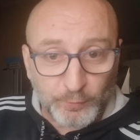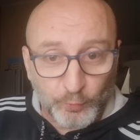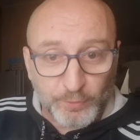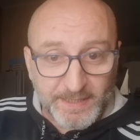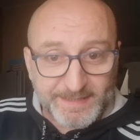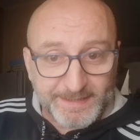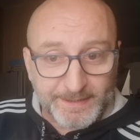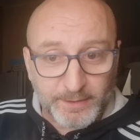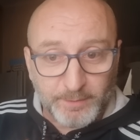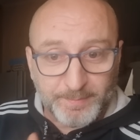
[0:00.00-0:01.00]

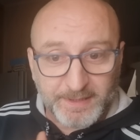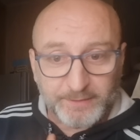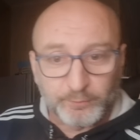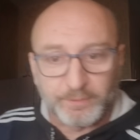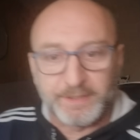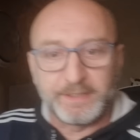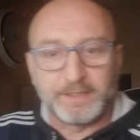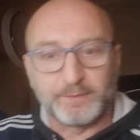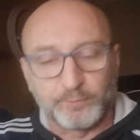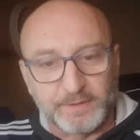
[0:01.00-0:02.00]
1-0 per la
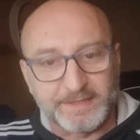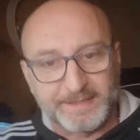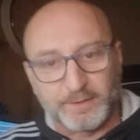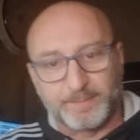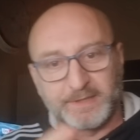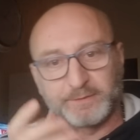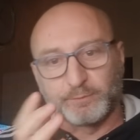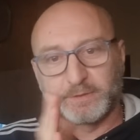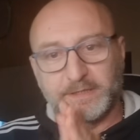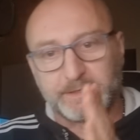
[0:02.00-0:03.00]
Turchia, 1-0 per la
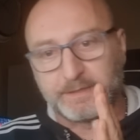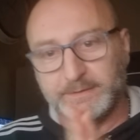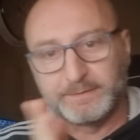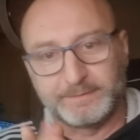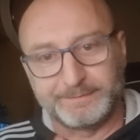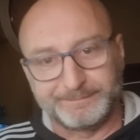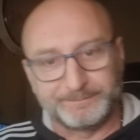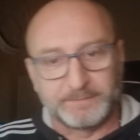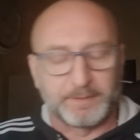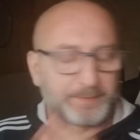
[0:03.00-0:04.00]
Turchia,
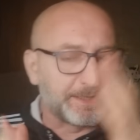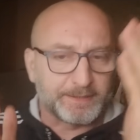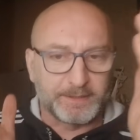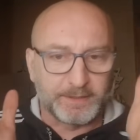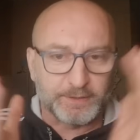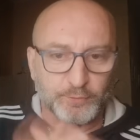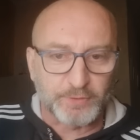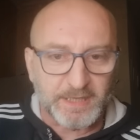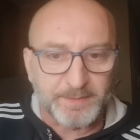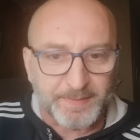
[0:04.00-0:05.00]
eh, per, eh,
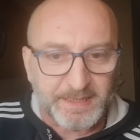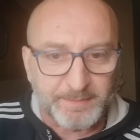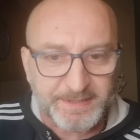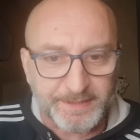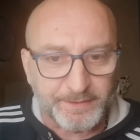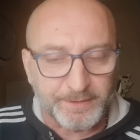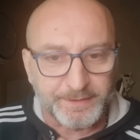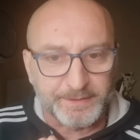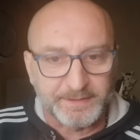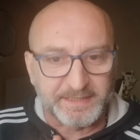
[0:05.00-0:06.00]
scusate, per la
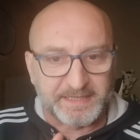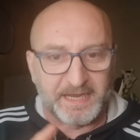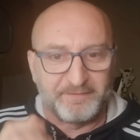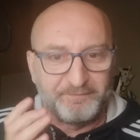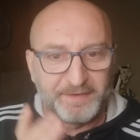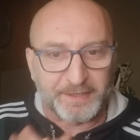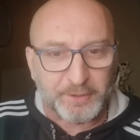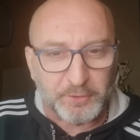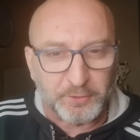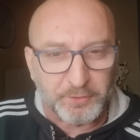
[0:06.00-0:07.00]
Macedonia. Che
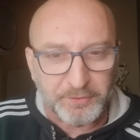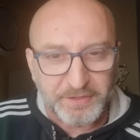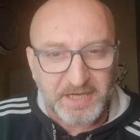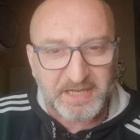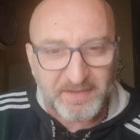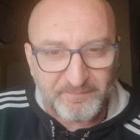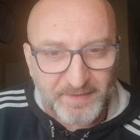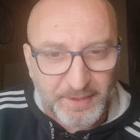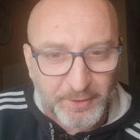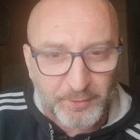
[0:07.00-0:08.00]
vergogna, che
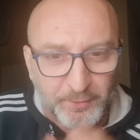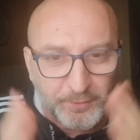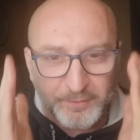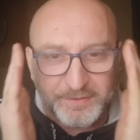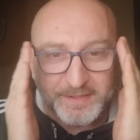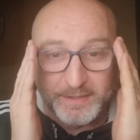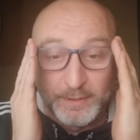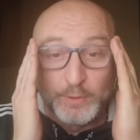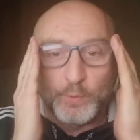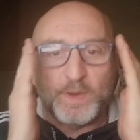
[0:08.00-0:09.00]
vergogna.
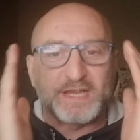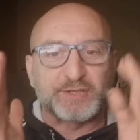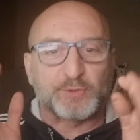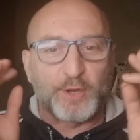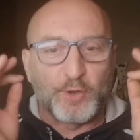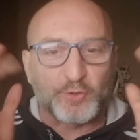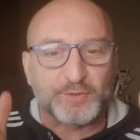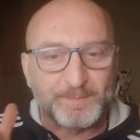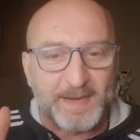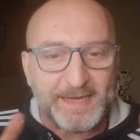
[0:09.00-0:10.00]
Questo è lo
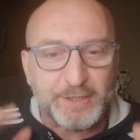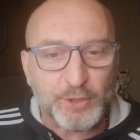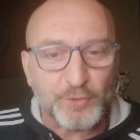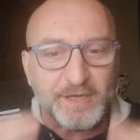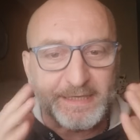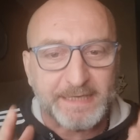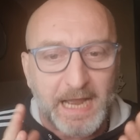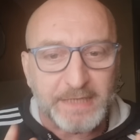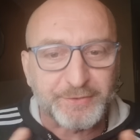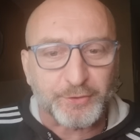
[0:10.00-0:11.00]
specchio del
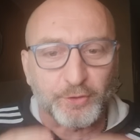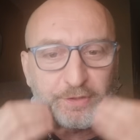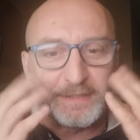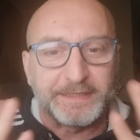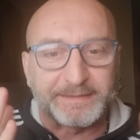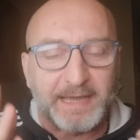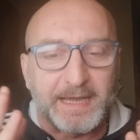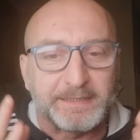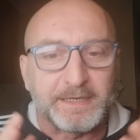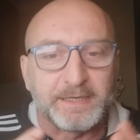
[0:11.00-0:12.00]
calcio in
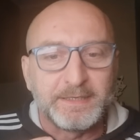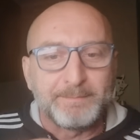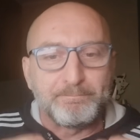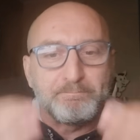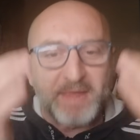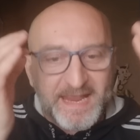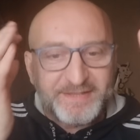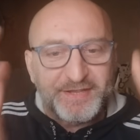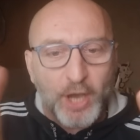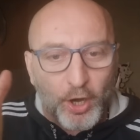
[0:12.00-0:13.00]
Italia.
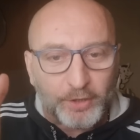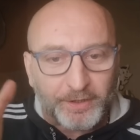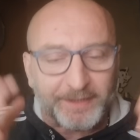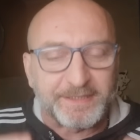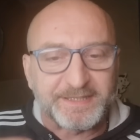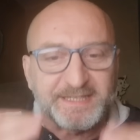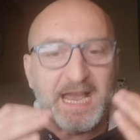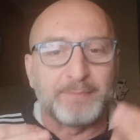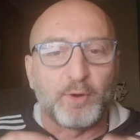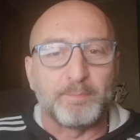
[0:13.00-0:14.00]
Mediocri,
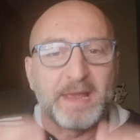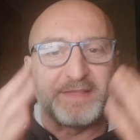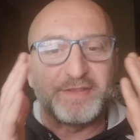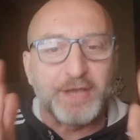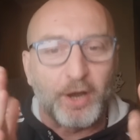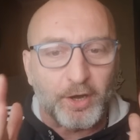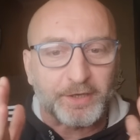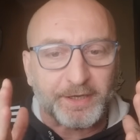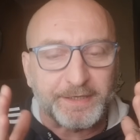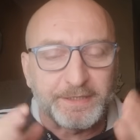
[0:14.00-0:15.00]
siamo
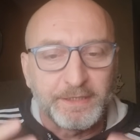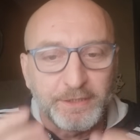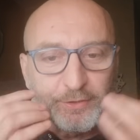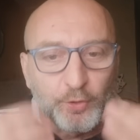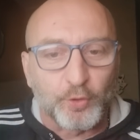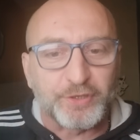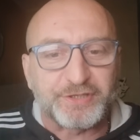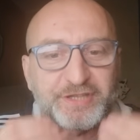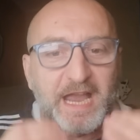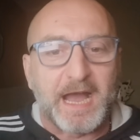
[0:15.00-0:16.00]
mediocri,
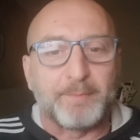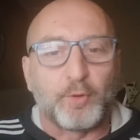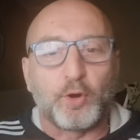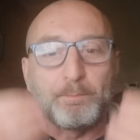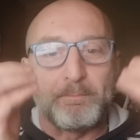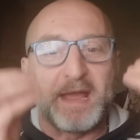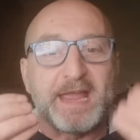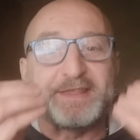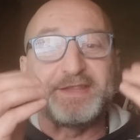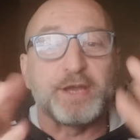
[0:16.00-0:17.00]
noi siamo
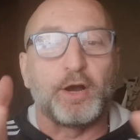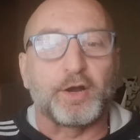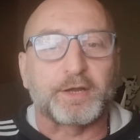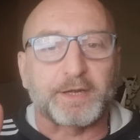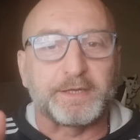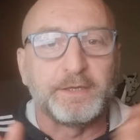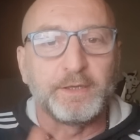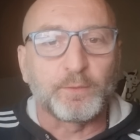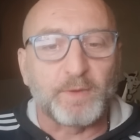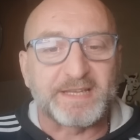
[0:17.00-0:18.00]
mediocri.
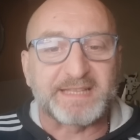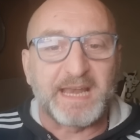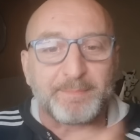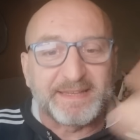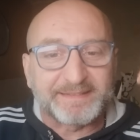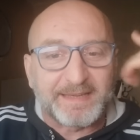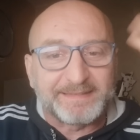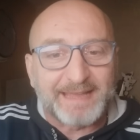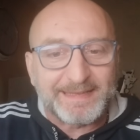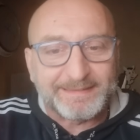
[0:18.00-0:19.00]
Questa è la
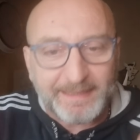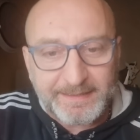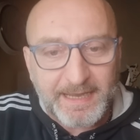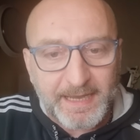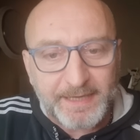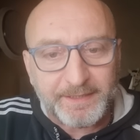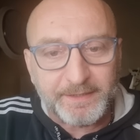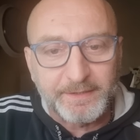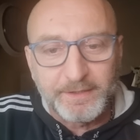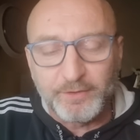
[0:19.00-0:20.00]
mentalità
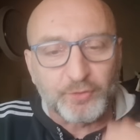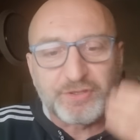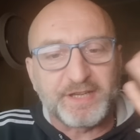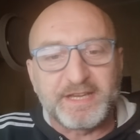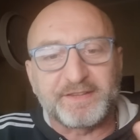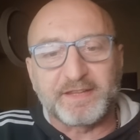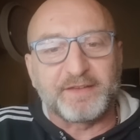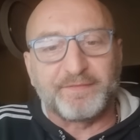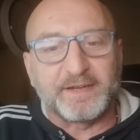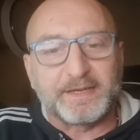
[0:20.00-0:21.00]
italiana, non c'è niente
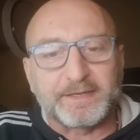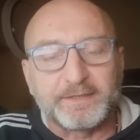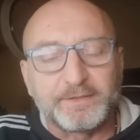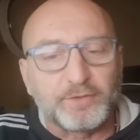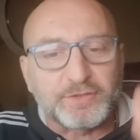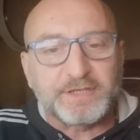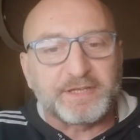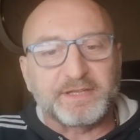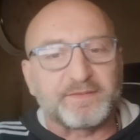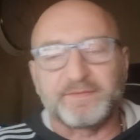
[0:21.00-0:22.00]
da fare, non c'è
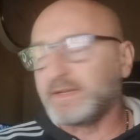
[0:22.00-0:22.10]
niente da